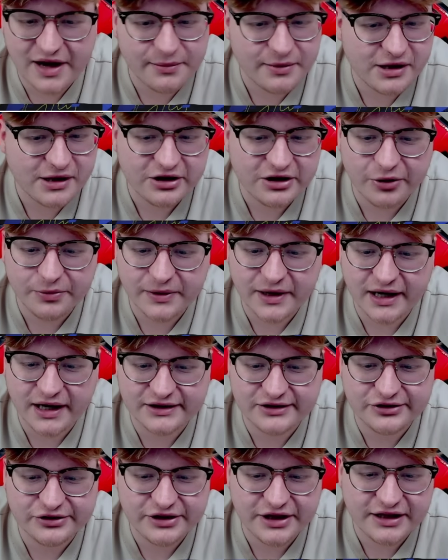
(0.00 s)
Ale dobra,
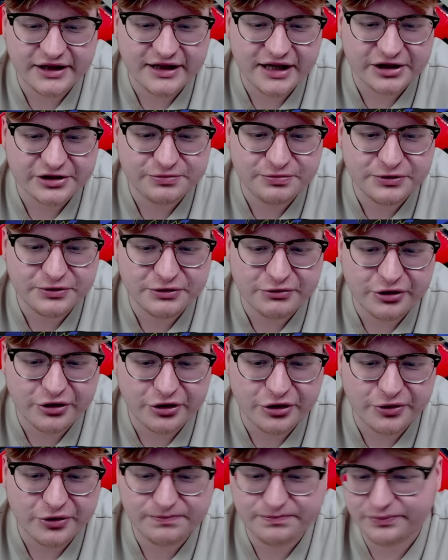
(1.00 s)
to jednak
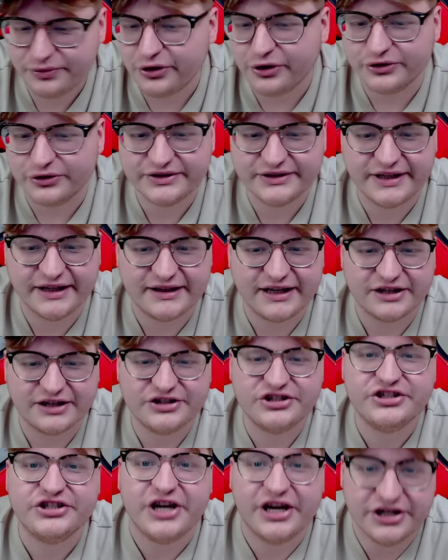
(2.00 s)
było proste, tak
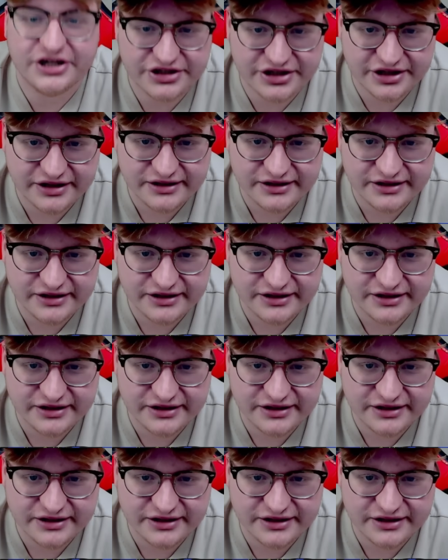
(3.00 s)
szczerze.